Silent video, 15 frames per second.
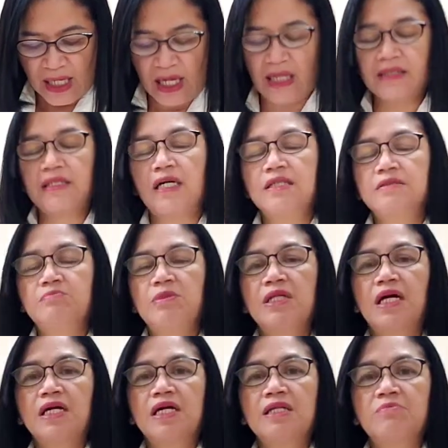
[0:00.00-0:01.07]
At ang
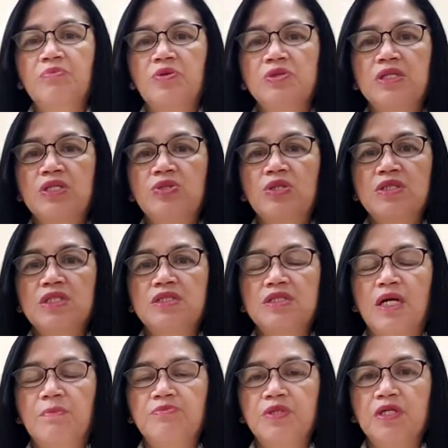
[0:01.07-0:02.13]
binanggit po dito sa
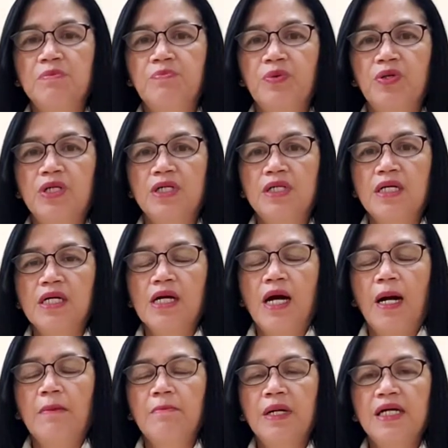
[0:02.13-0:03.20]
chapter
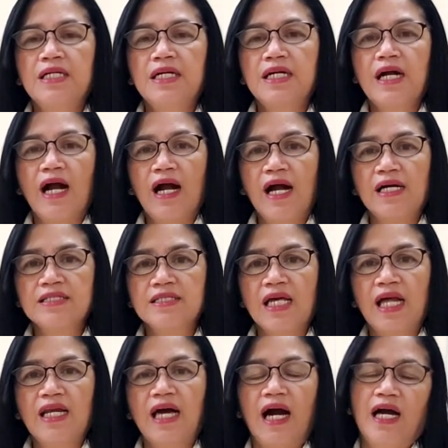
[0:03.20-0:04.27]
4, ang mga
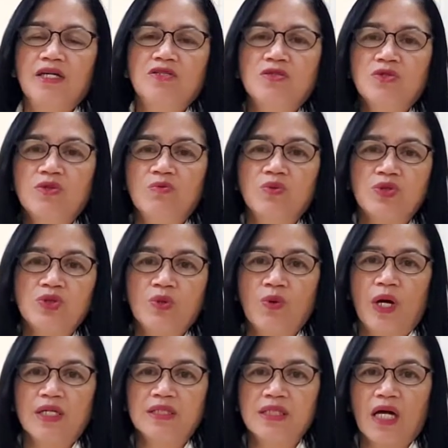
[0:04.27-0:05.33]
nagkakasala ay yung
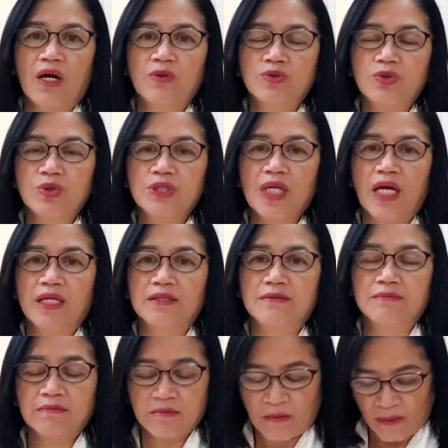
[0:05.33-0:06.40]
sumusuway sa kautusan.
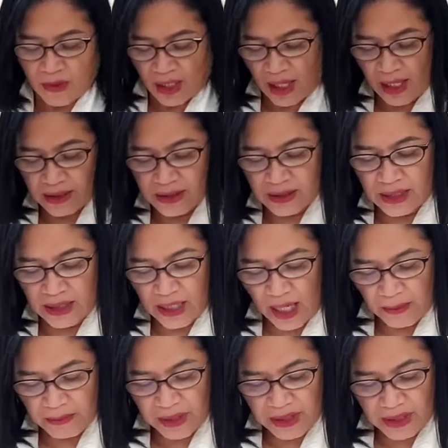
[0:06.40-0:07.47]
At
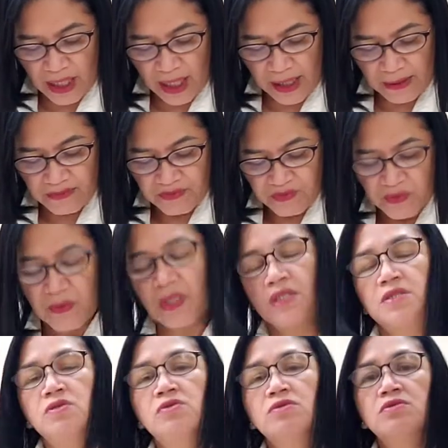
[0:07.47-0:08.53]
sinabi niya,
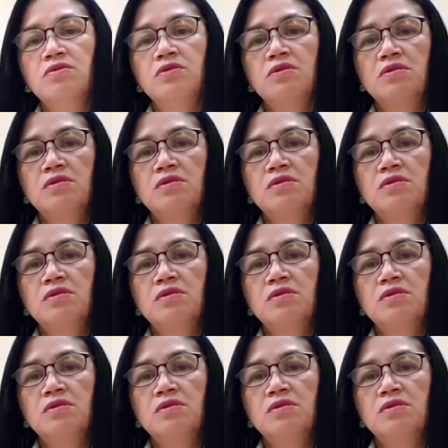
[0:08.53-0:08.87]
nung